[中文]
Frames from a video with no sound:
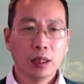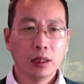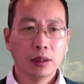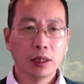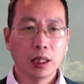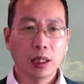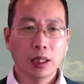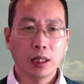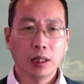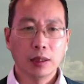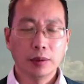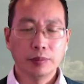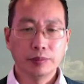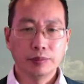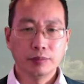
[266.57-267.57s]

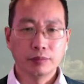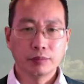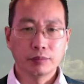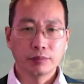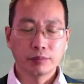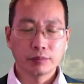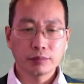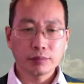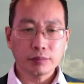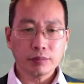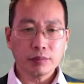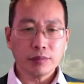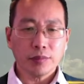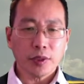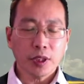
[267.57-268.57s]
那
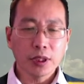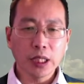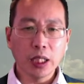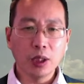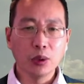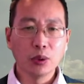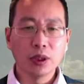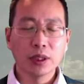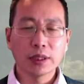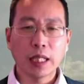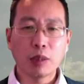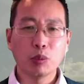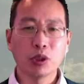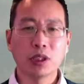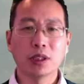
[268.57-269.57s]
然后你
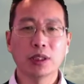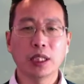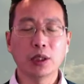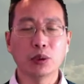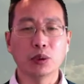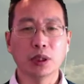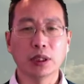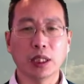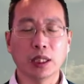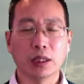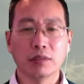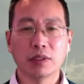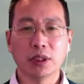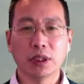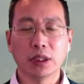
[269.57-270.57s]
耽误时间久一点，
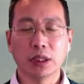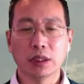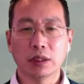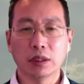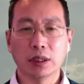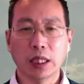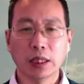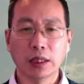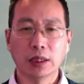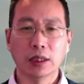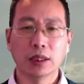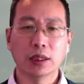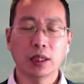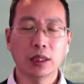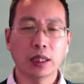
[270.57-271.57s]
因为这个残疾人
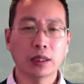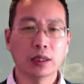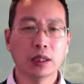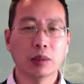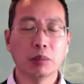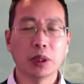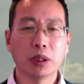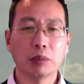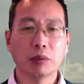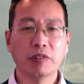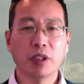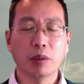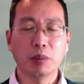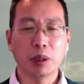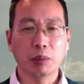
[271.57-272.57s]
上下车没那么
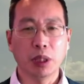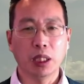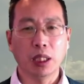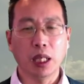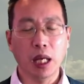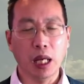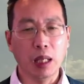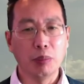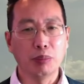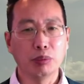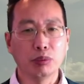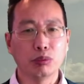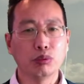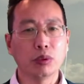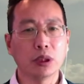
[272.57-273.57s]
方便嘛，还补
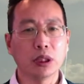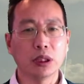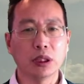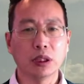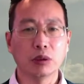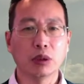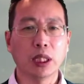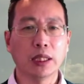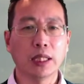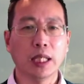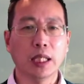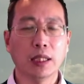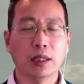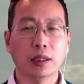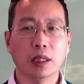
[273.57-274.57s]
助个几块
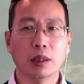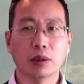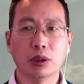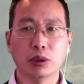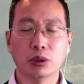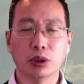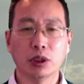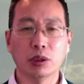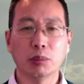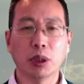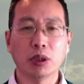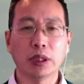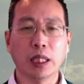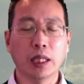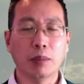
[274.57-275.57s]
钱啊，就几毛
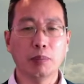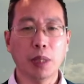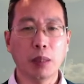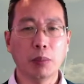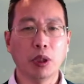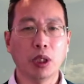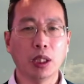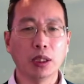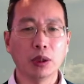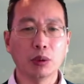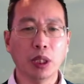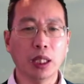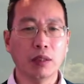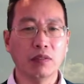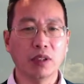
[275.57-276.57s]
钱、八毛啊、一
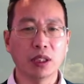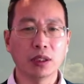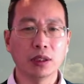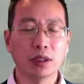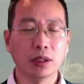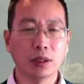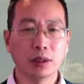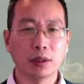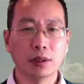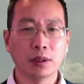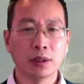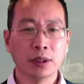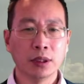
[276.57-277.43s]
块，反正是